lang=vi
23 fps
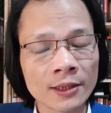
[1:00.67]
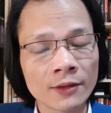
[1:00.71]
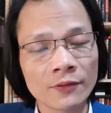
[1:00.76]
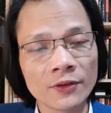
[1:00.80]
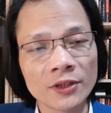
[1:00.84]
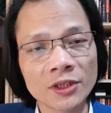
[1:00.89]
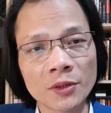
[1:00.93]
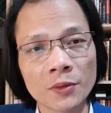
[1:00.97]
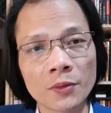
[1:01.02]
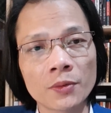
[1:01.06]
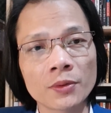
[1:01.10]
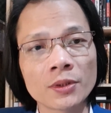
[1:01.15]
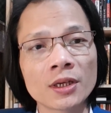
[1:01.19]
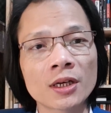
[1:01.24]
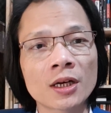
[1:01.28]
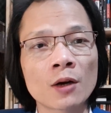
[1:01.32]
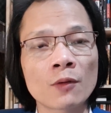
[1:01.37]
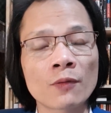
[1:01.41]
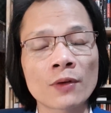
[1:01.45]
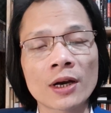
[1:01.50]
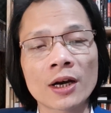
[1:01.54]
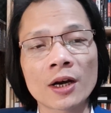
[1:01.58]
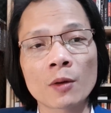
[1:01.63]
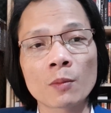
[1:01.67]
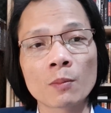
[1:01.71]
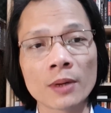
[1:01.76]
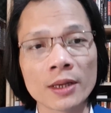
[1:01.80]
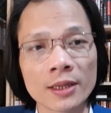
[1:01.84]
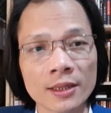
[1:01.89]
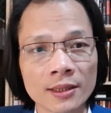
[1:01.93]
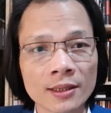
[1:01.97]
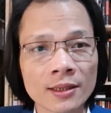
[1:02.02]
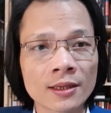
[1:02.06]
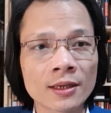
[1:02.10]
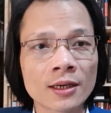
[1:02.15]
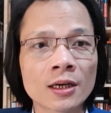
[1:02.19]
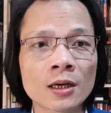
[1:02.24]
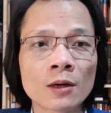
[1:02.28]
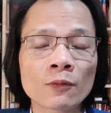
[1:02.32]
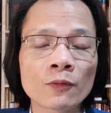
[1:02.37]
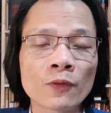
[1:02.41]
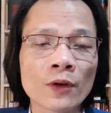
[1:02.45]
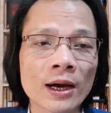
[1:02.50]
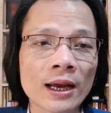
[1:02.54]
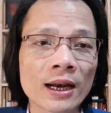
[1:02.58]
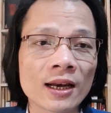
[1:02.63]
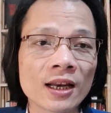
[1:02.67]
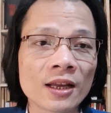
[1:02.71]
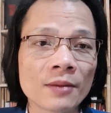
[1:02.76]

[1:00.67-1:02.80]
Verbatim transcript: Ví dụ như không phải là đồng minh, không phải là